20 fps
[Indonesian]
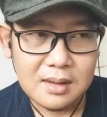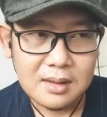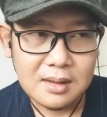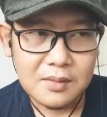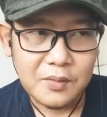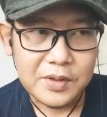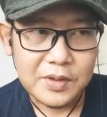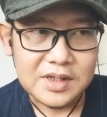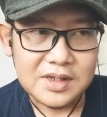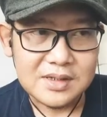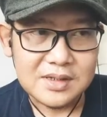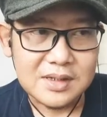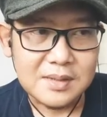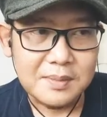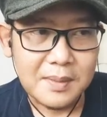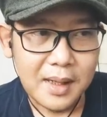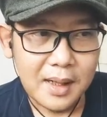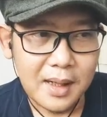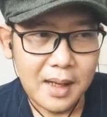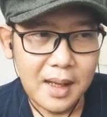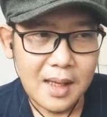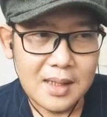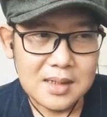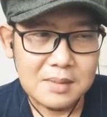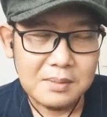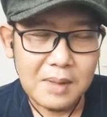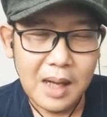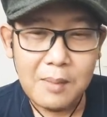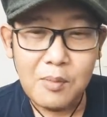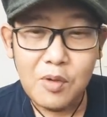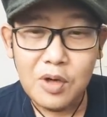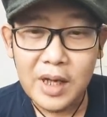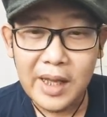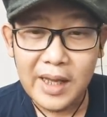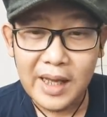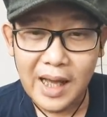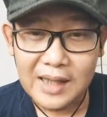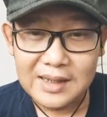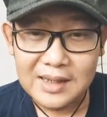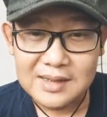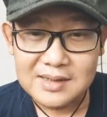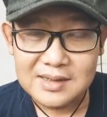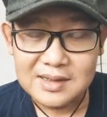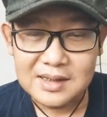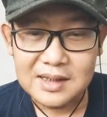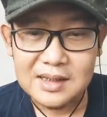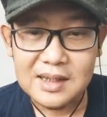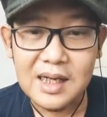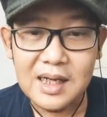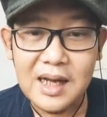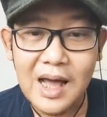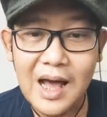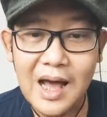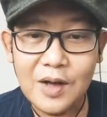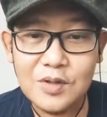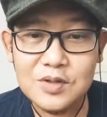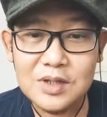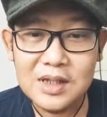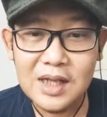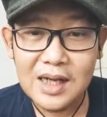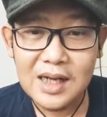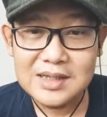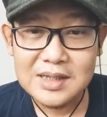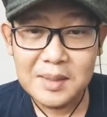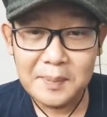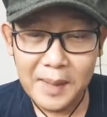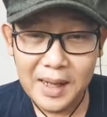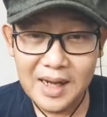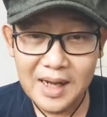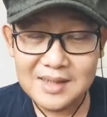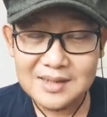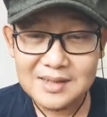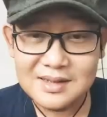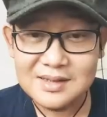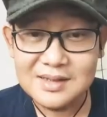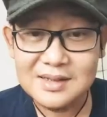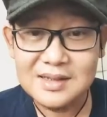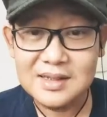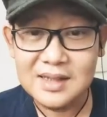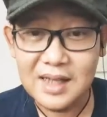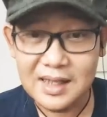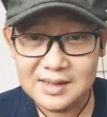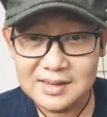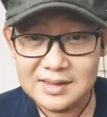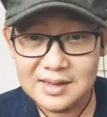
Which is dimana asam lambung naik ke atas sini dan harus ada rasa panas di sini guys.